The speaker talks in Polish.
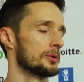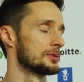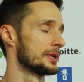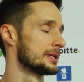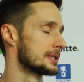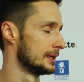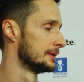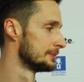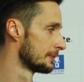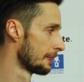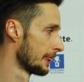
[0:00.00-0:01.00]
powiedzieć więcej?
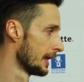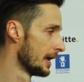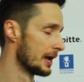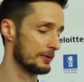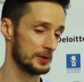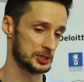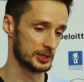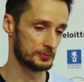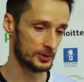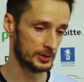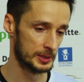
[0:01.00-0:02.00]
Wierzę
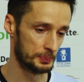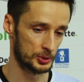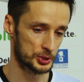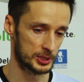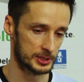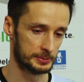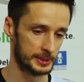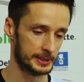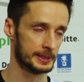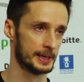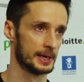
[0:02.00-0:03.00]
w to i proszę,
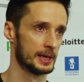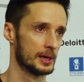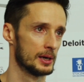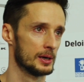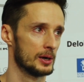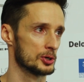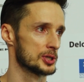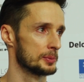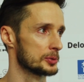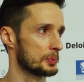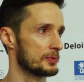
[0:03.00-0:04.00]
żeby
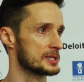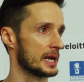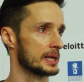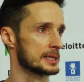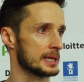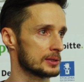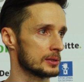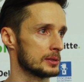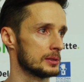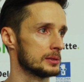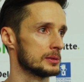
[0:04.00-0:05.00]
osoby odpowiedzialne za
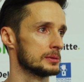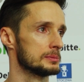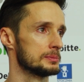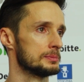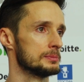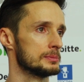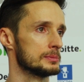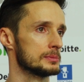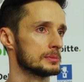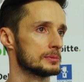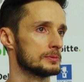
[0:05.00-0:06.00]
to
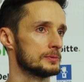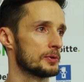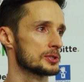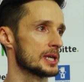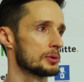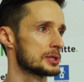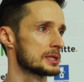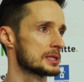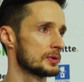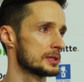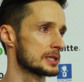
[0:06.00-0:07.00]
wywiązały się
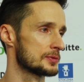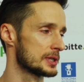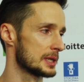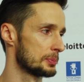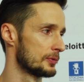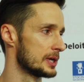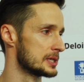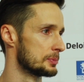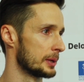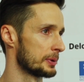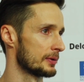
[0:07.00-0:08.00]
ze swoich zapowiedzi,
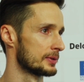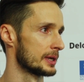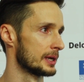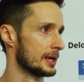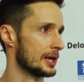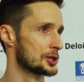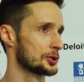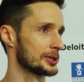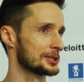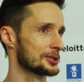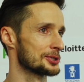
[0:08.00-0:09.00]
bo naprawdę
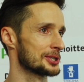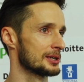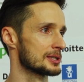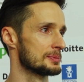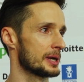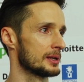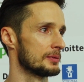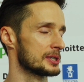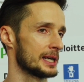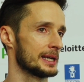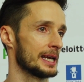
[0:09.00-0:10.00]
szkoda czegoś takiego
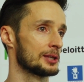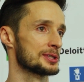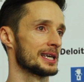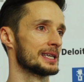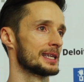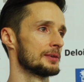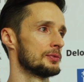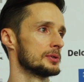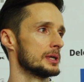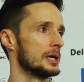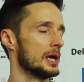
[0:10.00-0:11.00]
zmarnować. Ja, ja dostaję
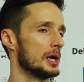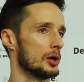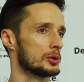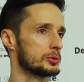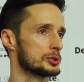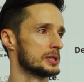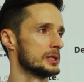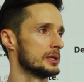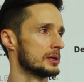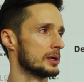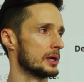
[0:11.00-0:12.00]
telefony od ludzi,